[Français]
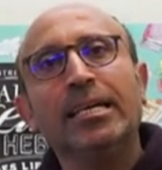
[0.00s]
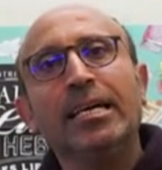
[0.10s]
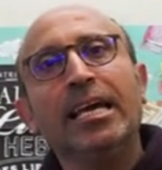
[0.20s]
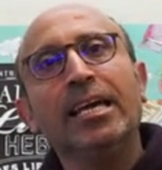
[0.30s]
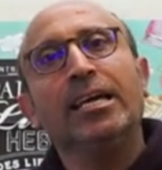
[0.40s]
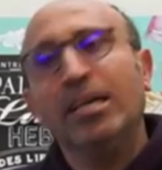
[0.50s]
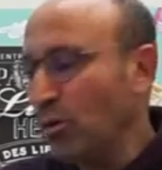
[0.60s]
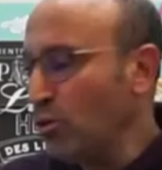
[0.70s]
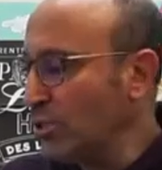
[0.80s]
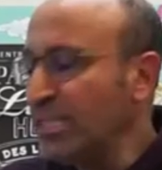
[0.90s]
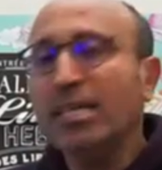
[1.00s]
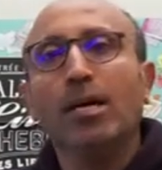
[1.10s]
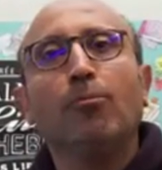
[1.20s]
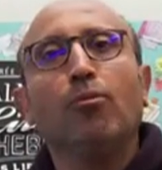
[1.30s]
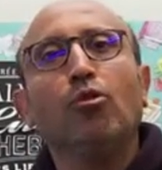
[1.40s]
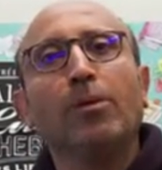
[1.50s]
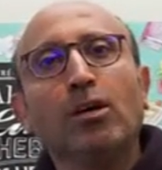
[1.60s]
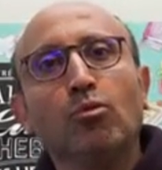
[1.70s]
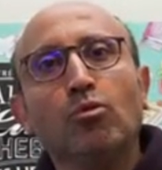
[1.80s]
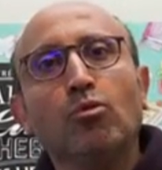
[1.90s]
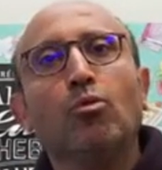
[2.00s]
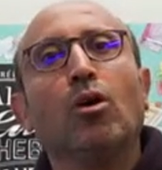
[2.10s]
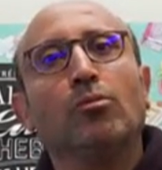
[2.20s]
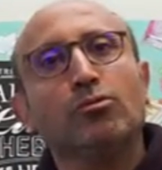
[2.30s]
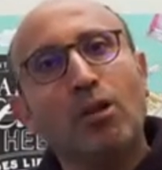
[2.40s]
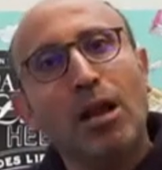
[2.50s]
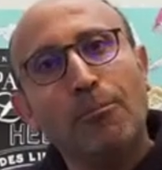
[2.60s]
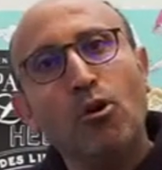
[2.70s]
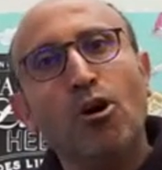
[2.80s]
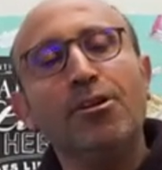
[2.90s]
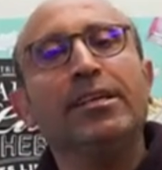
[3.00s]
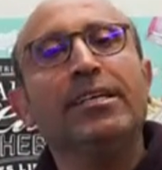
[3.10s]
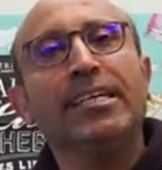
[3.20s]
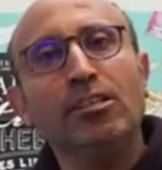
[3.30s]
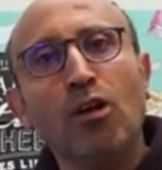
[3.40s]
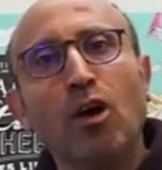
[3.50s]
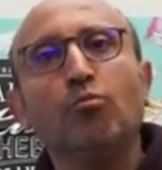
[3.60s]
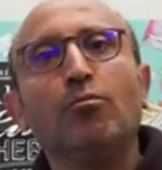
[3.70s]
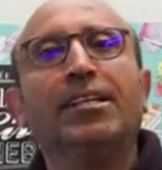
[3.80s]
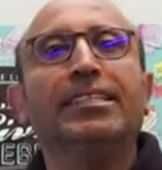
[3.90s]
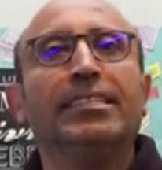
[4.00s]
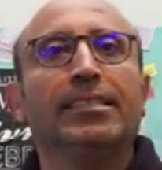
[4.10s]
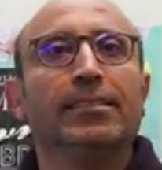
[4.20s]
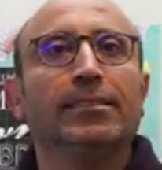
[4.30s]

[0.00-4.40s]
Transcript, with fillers: et aussi pour le prix concours de la Pologne et de la Roumanie.